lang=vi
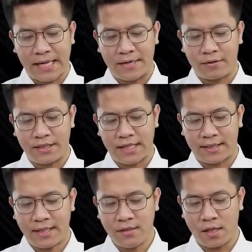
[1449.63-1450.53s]
anh có thể giải
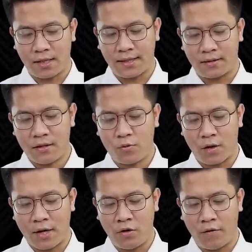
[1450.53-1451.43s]
thích được các thể thức của
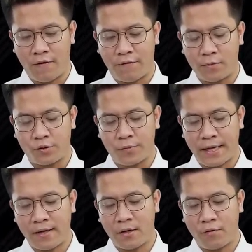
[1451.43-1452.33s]
các đội vào vòng chung
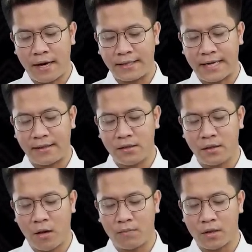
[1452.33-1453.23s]
kết Euro hai nghìn không trăm hai mươi tư
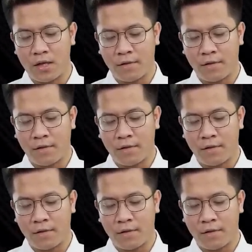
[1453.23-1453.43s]
không?